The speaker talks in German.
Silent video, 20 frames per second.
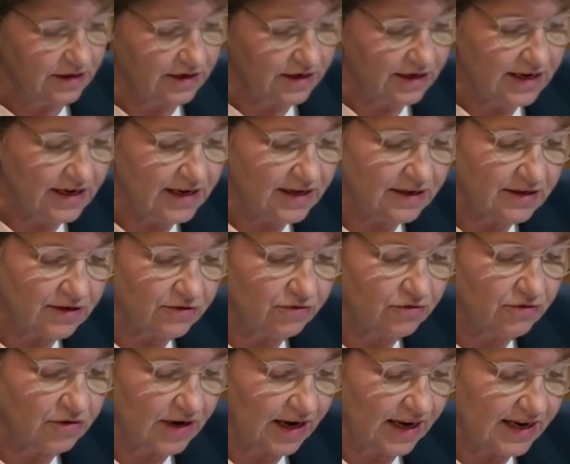Der Krieg in der
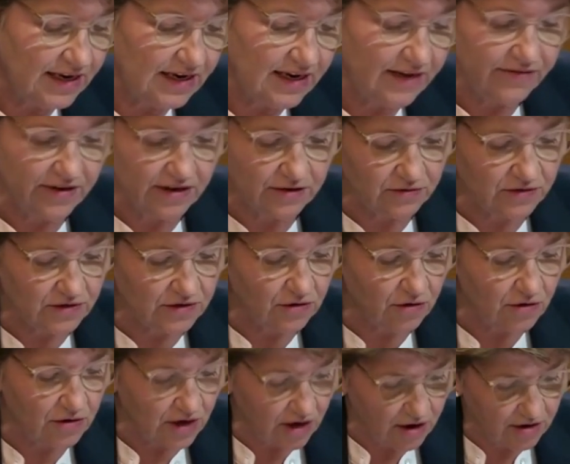Ukraine wird uns
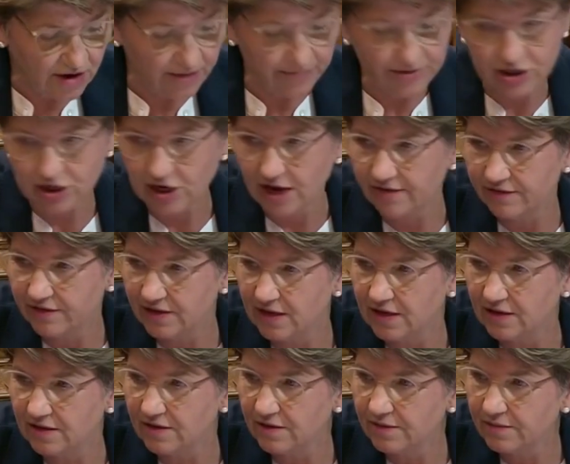noch lange
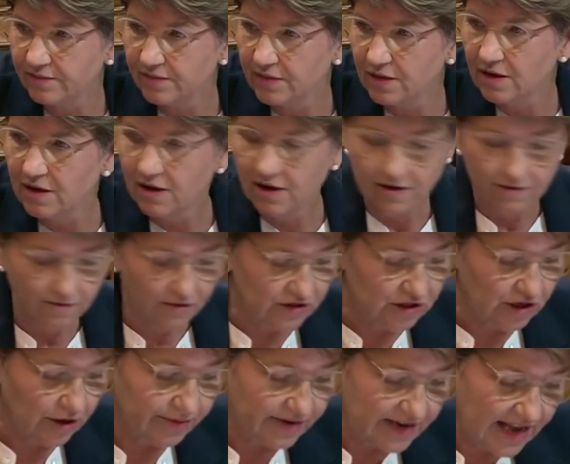beschäftigen.
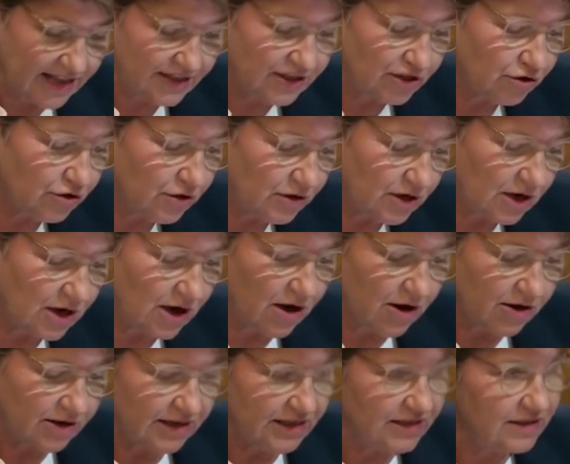Was aber jetzt schon
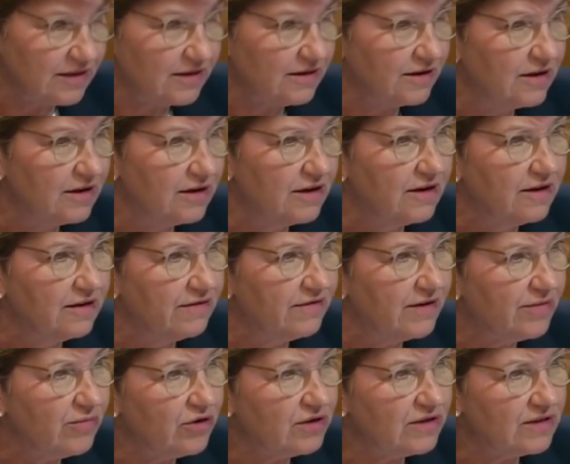klar ist,
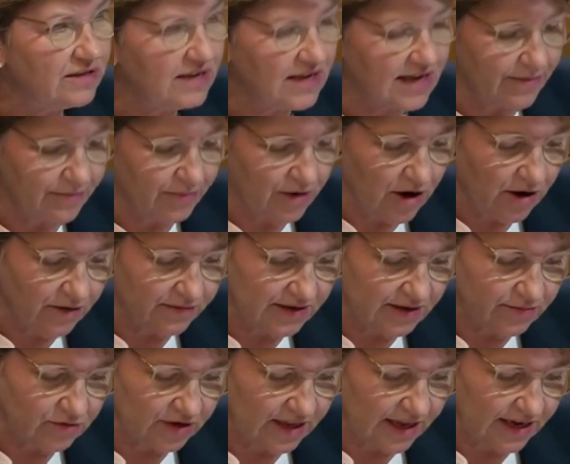wir müssen die
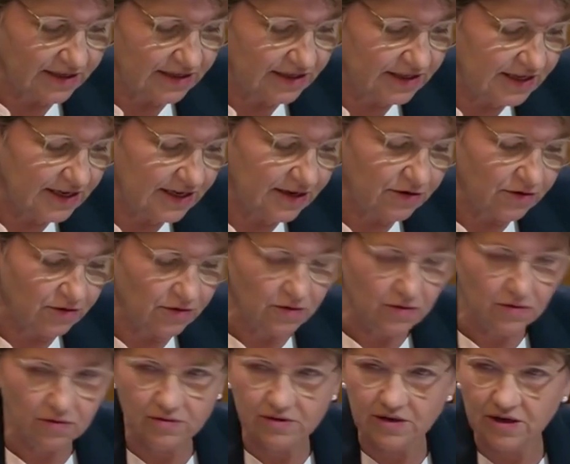geplante
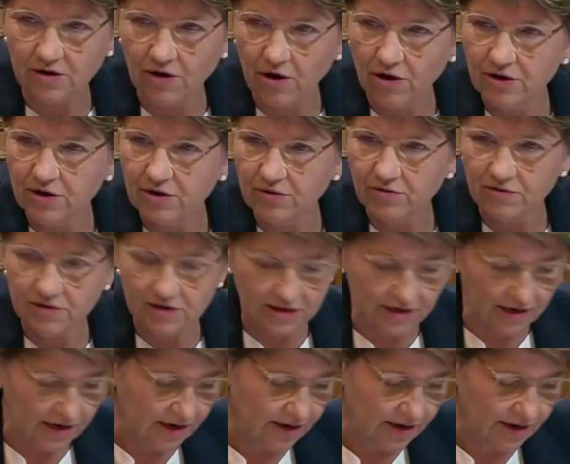Modernisierung und Erneuerung